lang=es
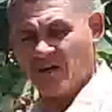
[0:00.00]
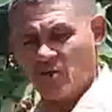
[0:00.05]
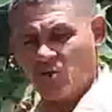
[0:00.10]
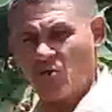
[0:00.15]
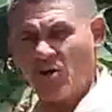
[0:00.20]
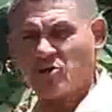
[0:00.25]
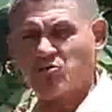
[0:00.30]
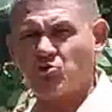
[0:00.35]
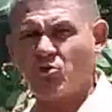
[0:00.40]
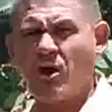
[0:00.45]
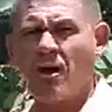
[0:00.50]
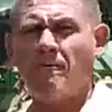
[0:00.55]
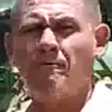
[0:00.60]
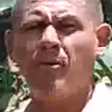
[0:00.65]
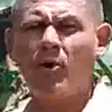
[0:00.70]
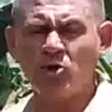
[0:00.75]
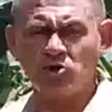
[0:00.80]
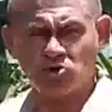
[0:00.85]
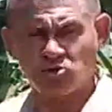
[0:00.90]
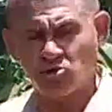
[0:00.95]
Nuestro
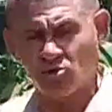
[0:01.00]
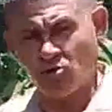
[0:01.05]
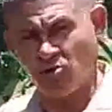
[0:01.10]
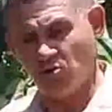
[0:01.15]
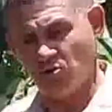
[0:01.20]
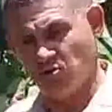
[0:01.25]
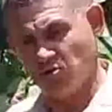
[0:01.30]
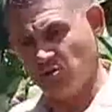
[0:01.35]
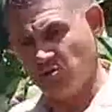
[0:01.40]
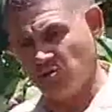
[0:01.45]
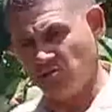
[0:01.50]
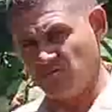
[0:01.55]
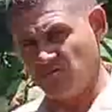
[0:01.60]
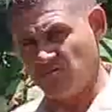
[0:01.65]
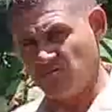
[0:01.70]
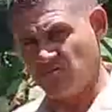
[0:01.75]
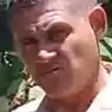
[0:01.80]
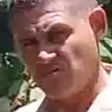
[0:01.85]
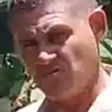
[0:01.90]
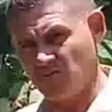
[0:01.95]
apóstol
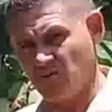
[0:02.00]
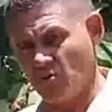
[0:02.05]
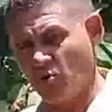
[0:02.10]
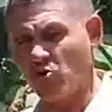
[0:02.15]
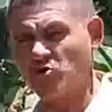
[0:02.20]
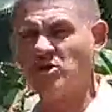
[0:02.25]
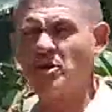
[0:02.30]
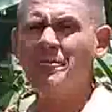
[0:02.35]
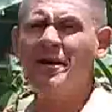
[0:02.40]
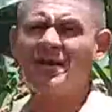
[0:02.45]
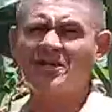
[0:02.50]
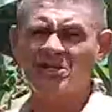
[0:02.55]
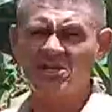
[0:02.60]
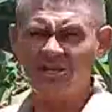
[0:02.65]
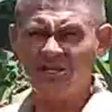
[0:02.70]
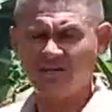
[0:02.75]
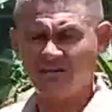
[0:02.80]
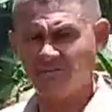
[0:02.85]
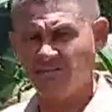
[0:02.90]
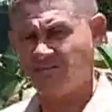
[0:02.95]
José
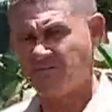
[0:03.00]
Martí